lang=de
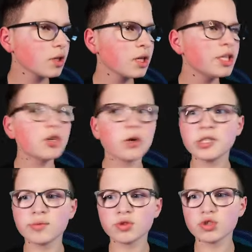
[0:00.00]
Hier könnt ihr
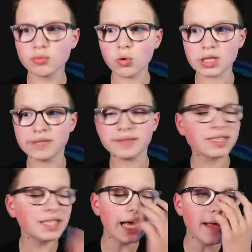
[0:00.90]
Ubuntu Pro aktivieren,
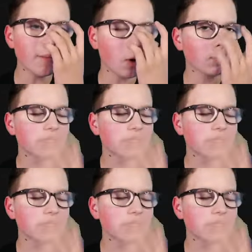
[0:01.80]
braucht ihr